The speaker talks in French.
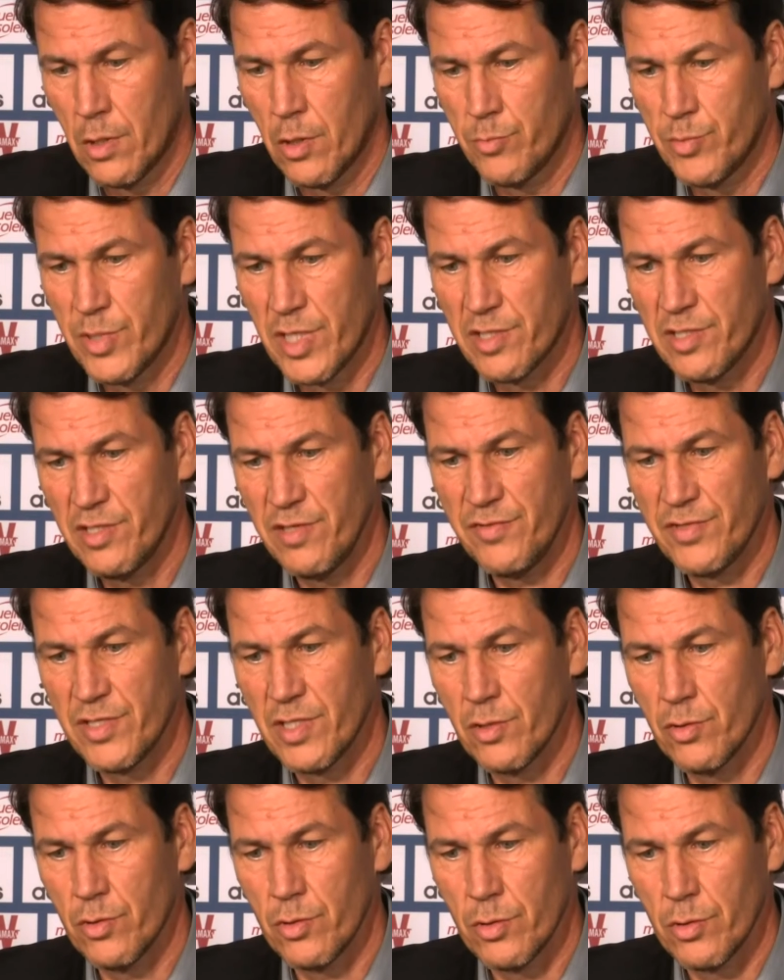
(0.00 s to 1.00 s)
L'objectif,
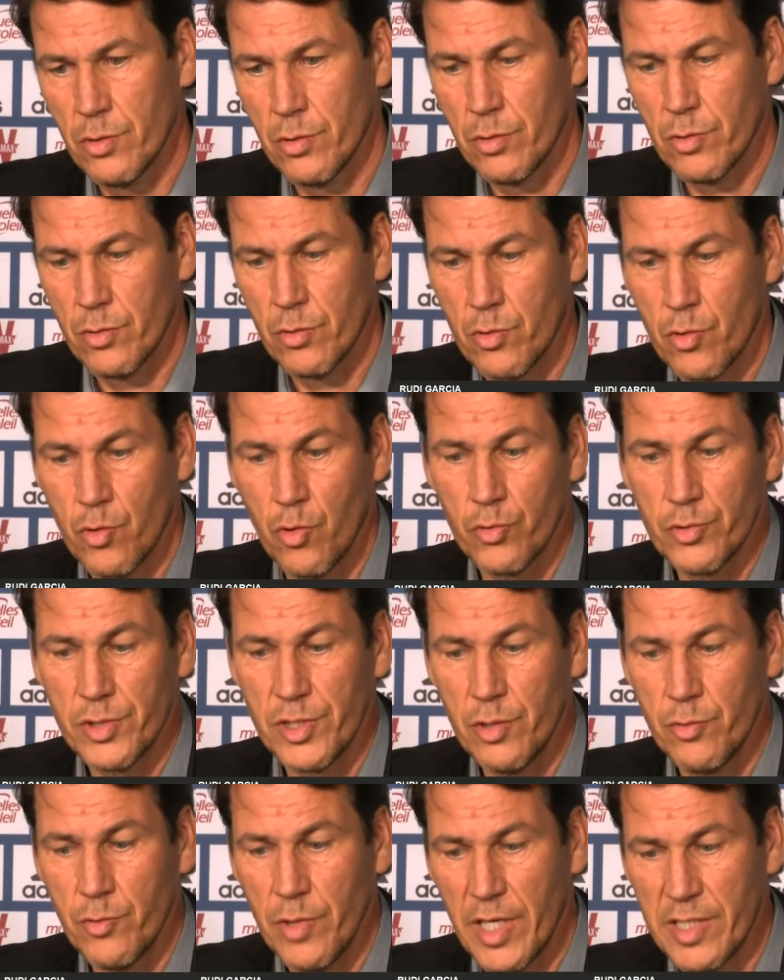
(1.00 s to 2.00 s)
c'est de
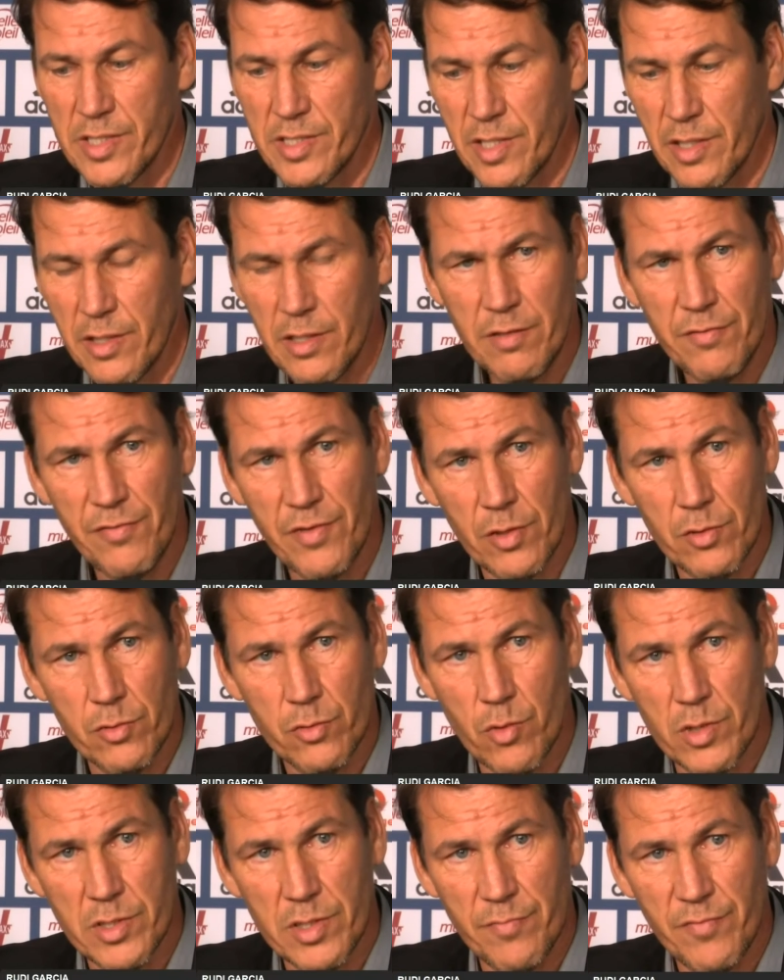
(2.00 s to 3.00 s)
continuer la série, de faire une
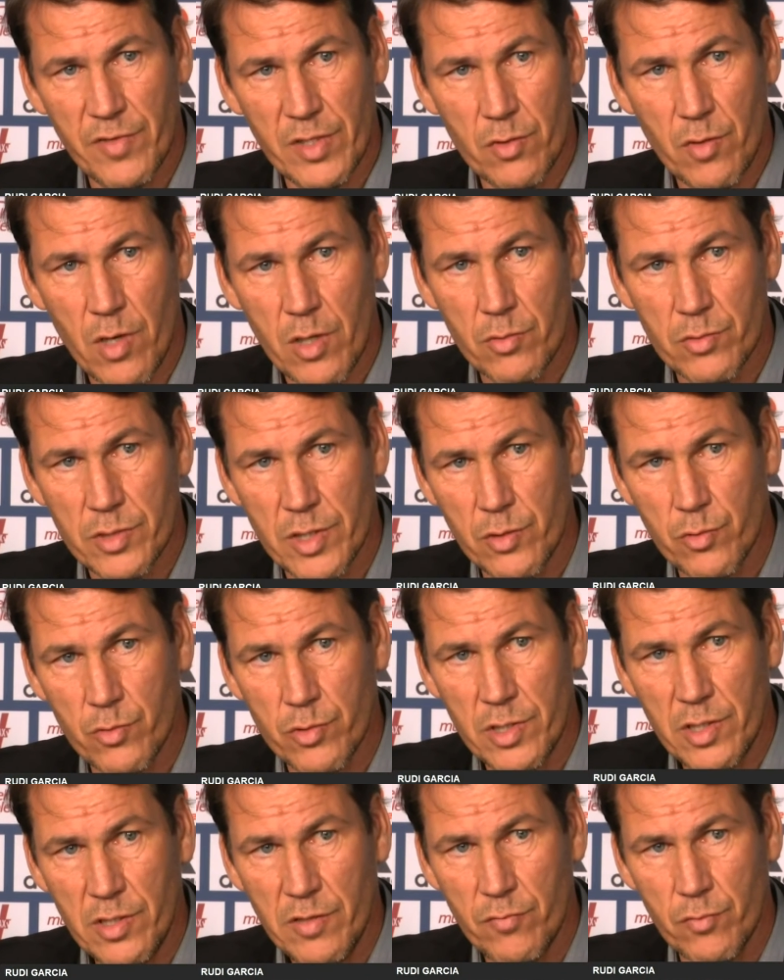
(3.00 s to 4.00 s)
troisième victoire
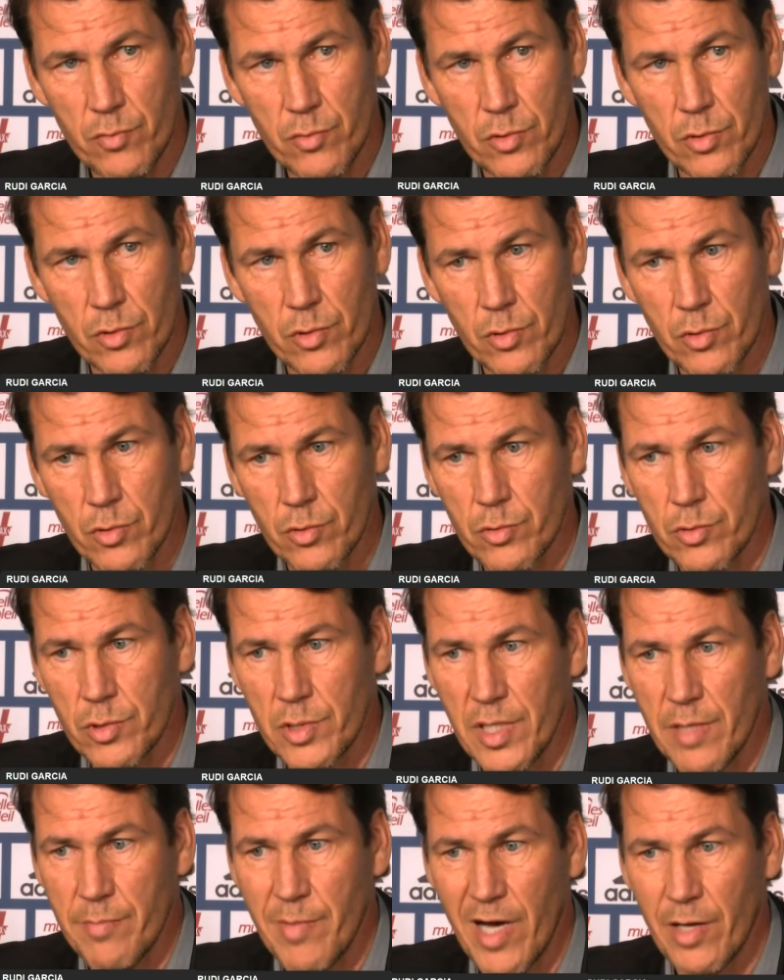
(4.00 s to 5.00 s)
consécutive ou de
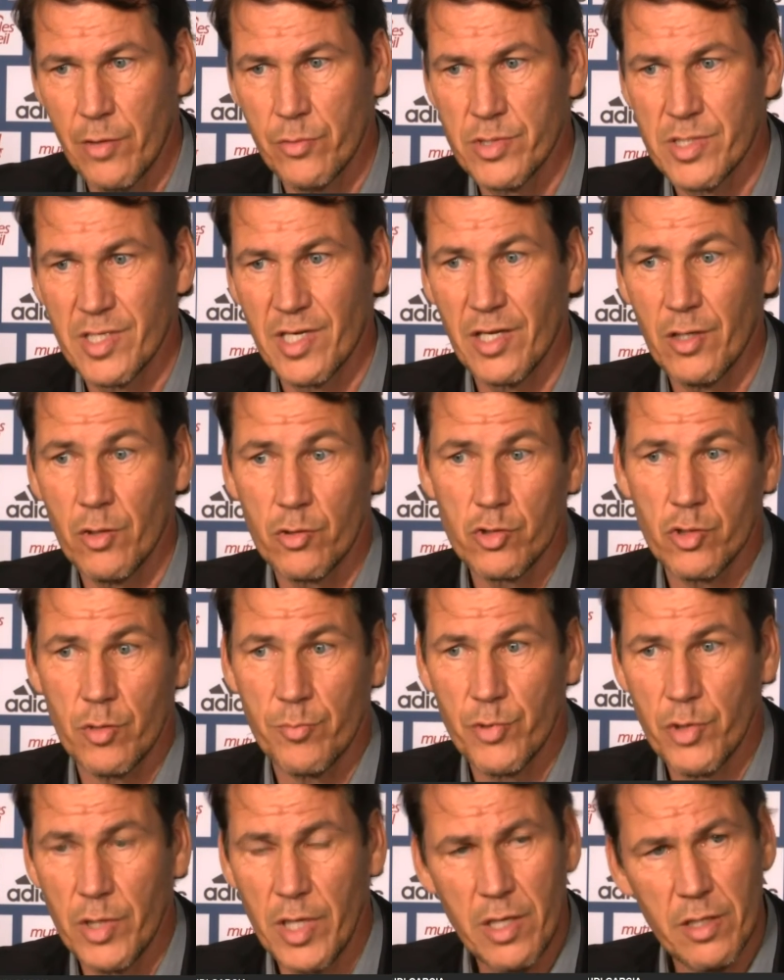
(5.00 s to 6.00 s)
démarrer une série en
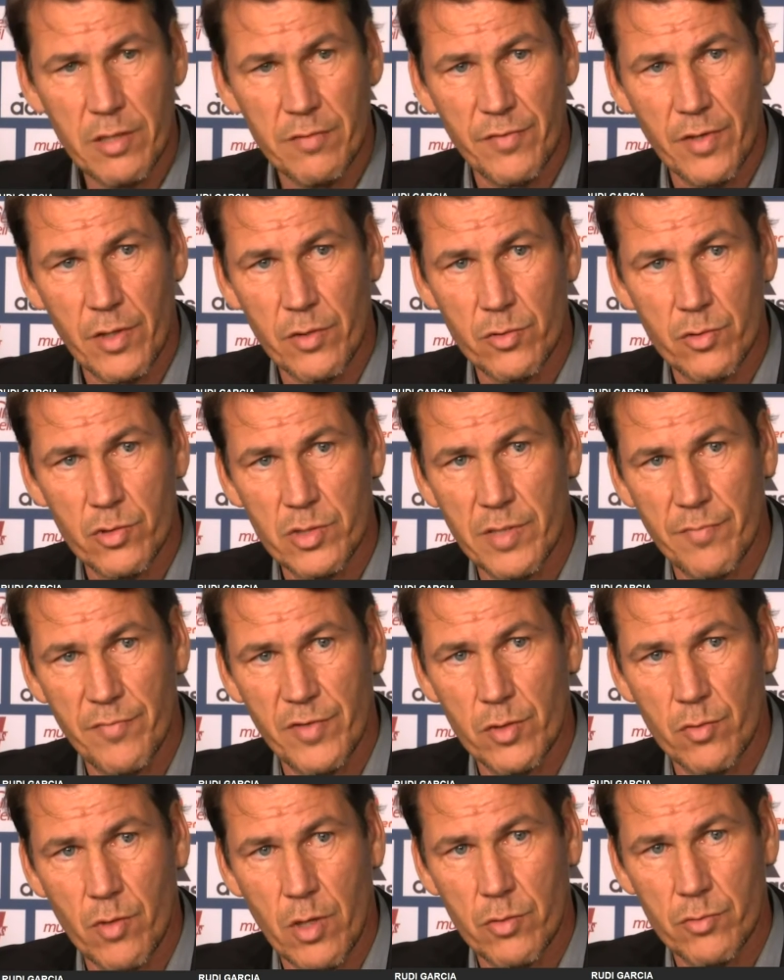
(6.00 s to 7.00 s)
championnat et de faire une deuxième
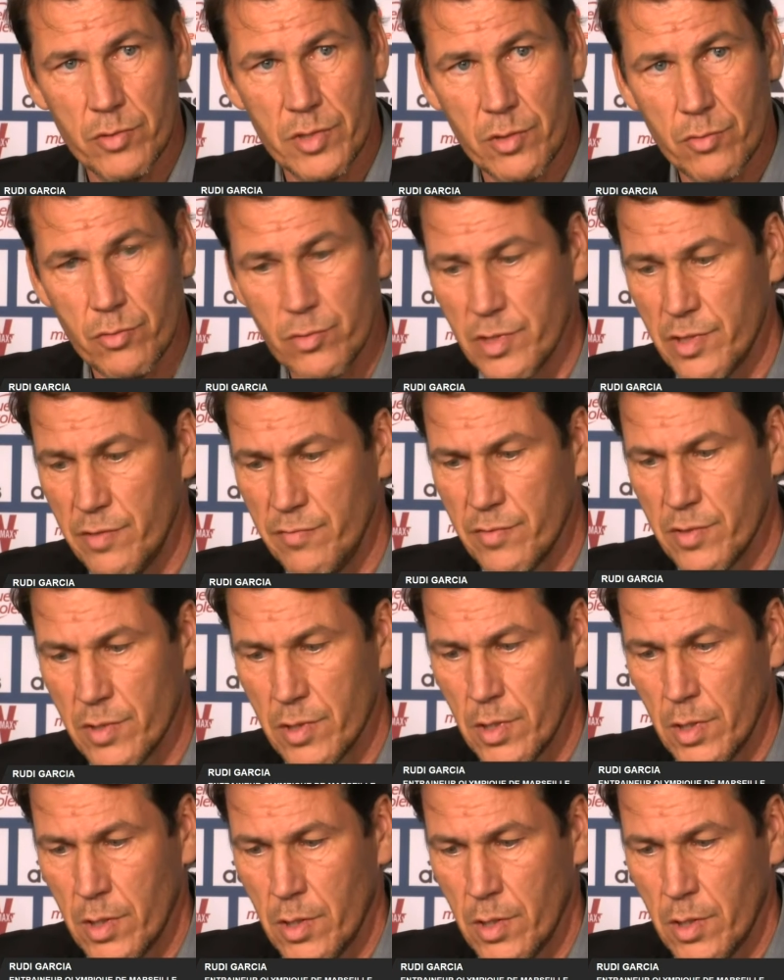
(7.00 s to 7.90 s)
victoire consécutive.